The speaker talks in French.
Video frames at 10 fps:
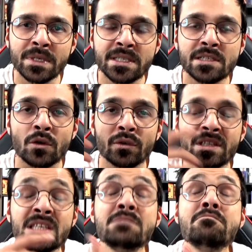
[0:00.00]
de bêtises, en
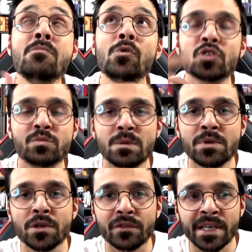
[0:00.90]
immense
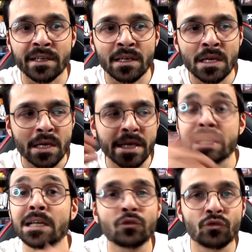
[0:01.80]
bibliothèque, et
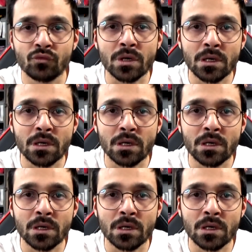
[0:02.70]
il y a de tout,